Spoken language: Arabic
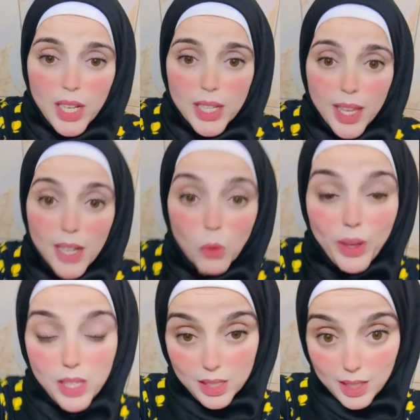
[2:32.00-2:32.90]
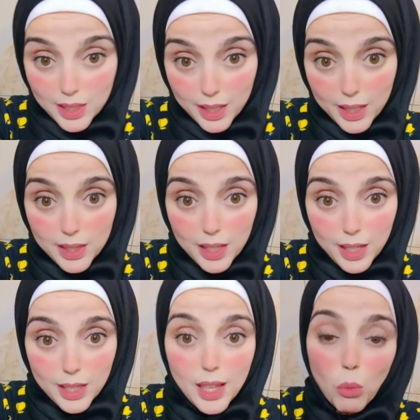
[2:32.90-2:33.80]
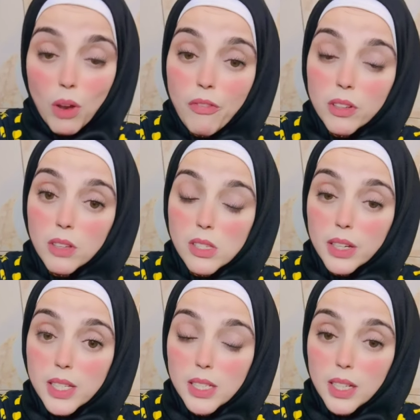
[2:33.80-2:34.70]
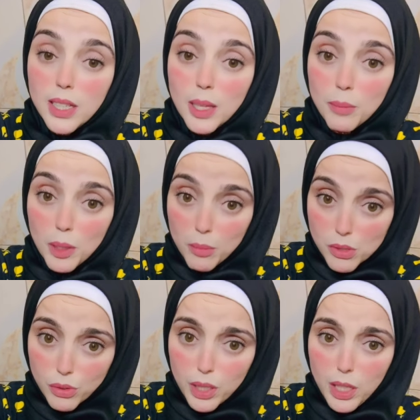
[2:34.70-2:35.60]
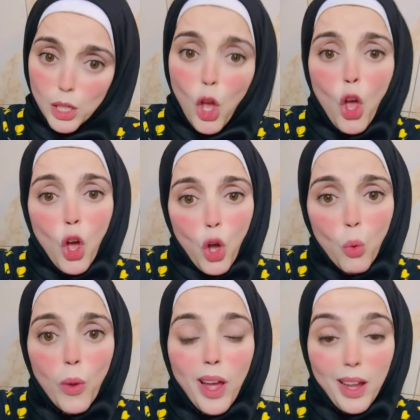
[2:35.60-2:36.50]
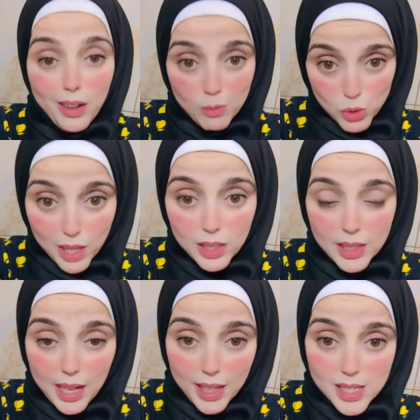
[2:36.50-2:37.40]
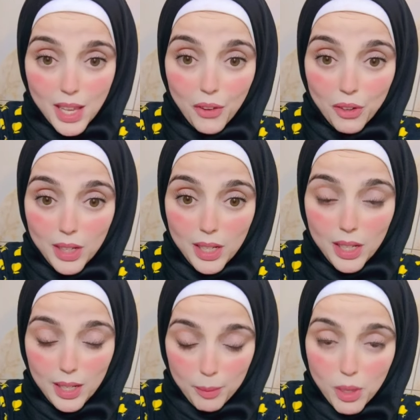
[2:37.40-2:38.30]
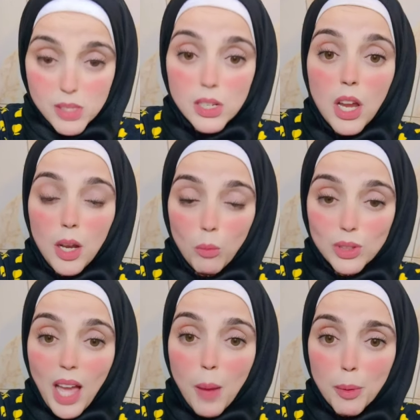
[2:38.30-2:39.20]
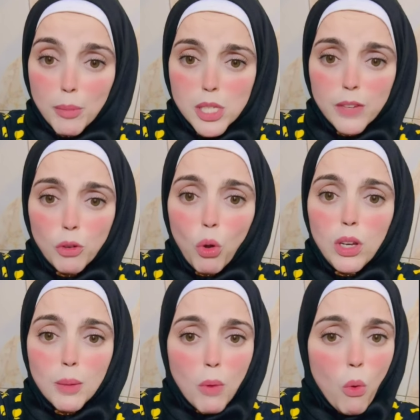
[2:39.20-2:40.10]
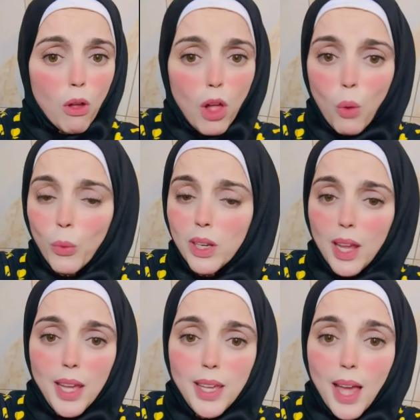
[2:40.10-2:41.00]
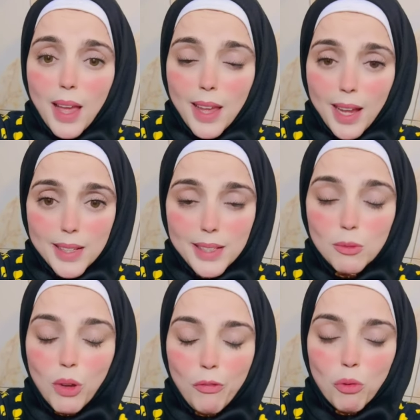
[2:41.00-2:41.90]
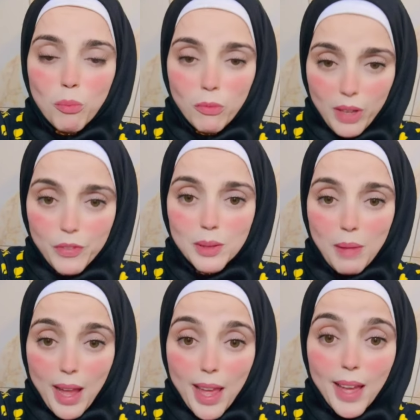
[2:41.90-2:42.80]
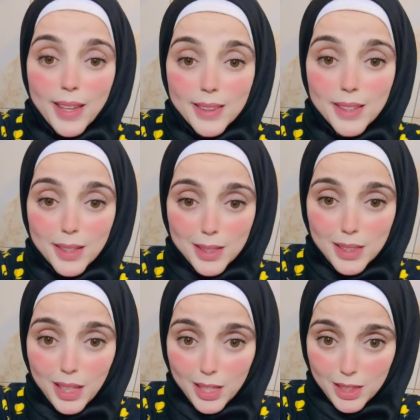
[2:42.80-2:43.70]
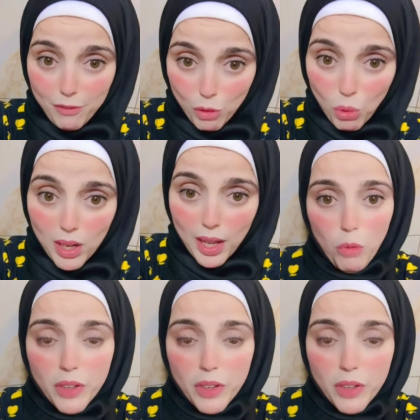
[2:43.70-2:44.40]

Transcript: اللي كان كويس جدا جدا جدا ولفت نظر كتير جدا من المصريين هو مساندة الجزائر لمصر المنتخب المصري في كل المواقع وان هي يعني وقفوا وقفت معاها جدا جدا جدا في كل حاجة